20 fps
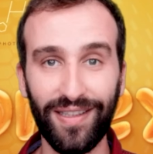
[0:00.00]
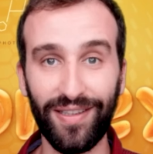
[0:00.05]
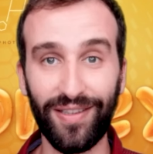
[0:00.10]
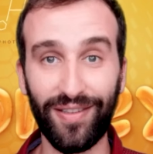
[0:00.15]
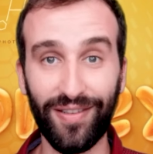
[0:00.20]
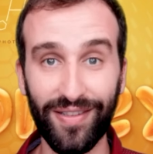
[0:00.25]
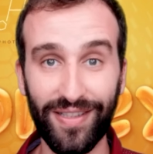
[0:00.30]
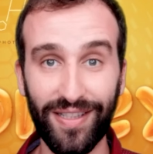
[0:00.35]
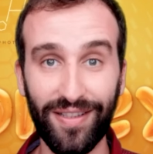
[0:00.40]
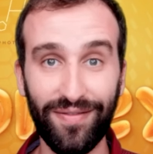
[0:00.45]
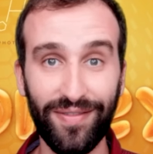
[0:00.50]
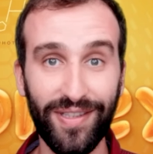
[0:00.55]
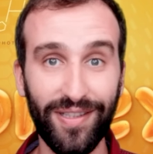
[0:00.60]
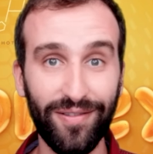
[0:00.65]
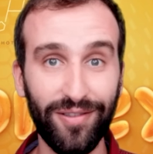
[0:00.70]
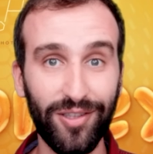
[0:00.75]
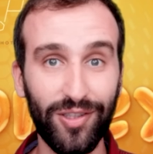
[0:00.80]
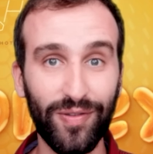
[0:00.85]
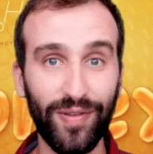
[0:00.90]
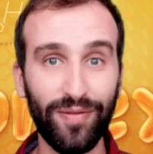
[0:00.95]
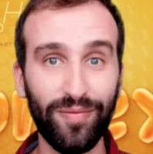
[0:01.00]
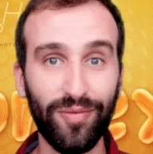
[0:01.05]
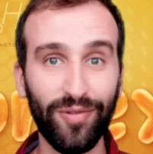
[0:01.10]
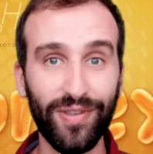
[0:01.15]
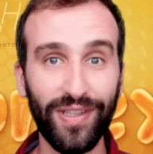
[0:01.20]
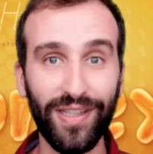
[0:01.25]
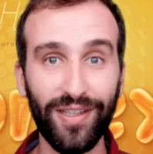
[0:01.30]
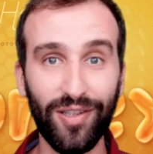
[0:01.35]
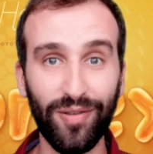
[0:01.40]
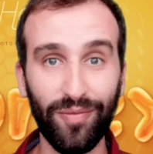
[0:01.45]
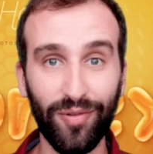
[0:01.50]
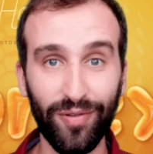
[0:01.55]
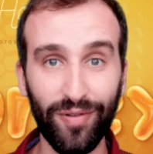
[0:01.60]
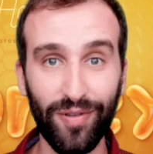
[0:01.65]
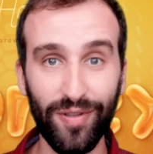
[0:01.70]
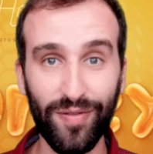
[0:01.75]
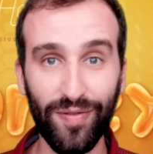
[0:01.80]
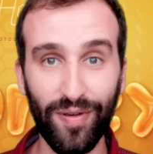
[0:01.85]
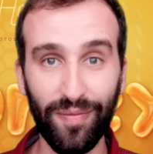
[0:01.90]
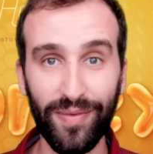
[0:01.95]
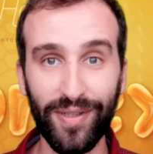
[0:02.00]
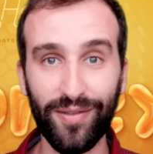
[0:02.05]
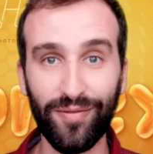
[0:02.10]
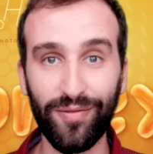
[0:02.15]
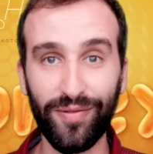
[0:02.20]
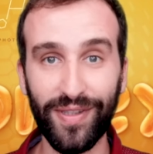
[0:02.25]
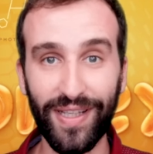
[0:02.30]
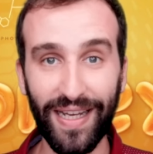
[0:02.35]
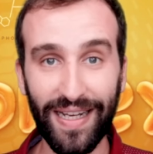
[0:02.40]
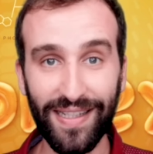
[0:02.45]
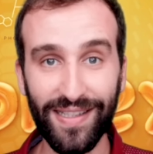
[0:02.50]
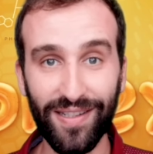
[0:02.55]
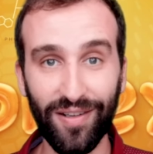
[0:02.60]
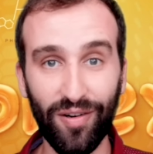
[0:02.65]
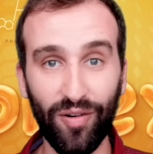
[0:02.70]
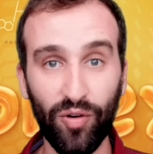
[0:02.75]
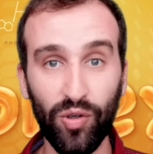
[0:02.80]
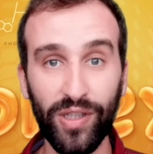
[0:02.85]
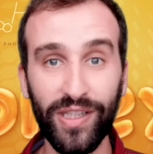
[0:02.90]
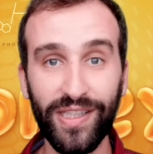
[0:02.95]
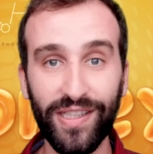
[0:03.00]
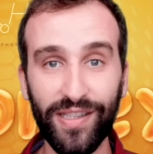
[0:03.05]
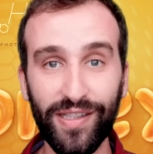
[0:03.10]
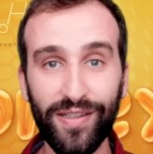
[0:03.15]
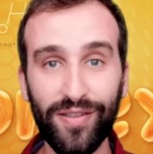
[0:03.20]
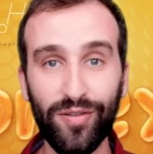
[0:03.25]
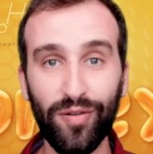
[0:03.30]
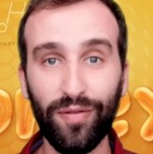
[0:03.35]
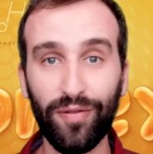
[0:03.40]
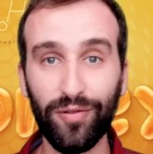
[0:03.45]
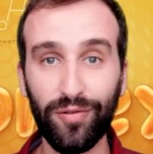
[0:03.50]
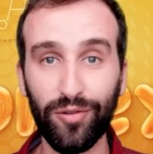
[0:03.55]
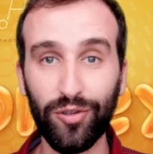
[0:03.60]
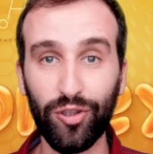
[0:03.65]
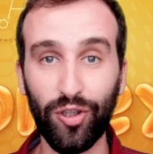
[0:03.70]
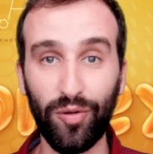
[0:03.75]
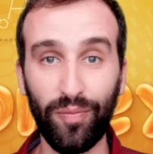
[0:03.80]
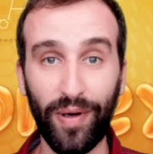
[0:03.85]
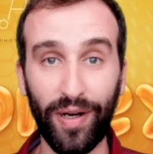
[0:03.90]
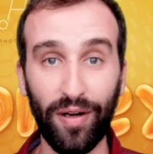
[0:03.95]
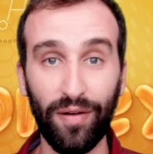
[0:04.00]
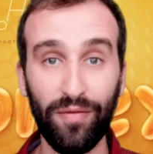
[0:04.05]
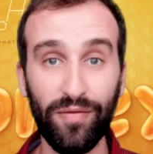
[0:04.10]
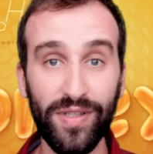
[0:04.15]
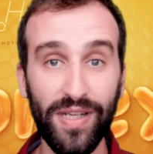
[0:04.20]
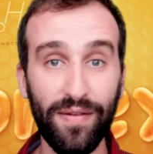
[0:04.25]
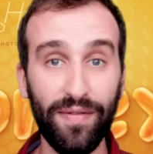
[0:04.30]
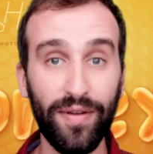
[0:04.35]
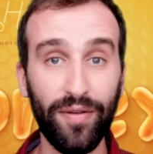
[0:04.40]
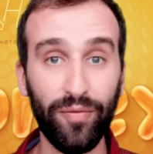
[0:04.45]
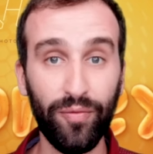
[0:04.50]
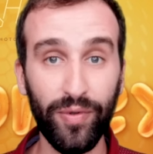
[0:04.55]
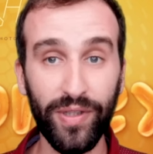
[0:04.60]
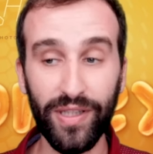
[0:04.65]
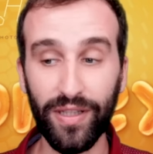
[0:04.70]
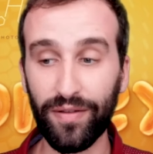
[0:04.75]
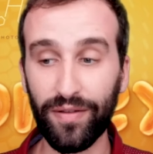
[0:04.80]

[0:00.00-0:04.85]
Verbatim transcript: Dans cette vidéo, je vais vous montrer comment transformer du texte en liquide sur Photoshop. Alors vous avez 8